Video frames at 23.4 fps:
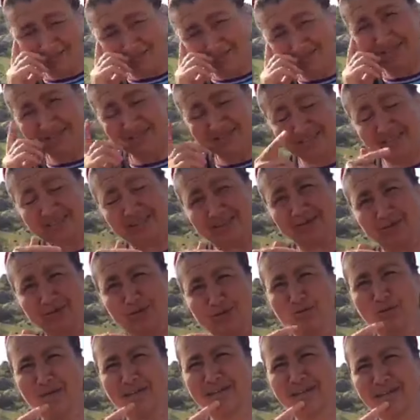sitalan
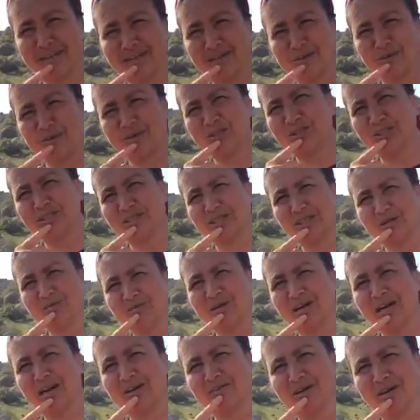olmak hani şey,
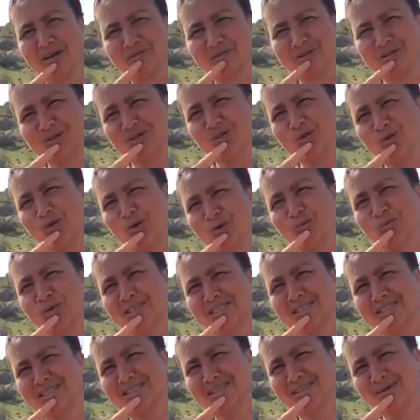imkanı varmış. Onu
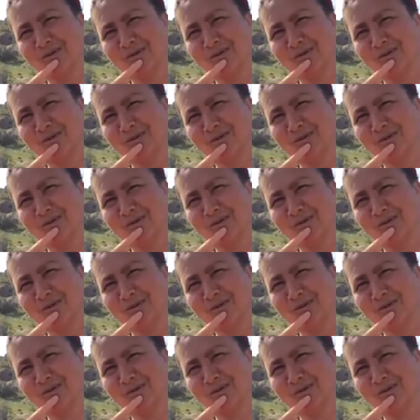olmasın.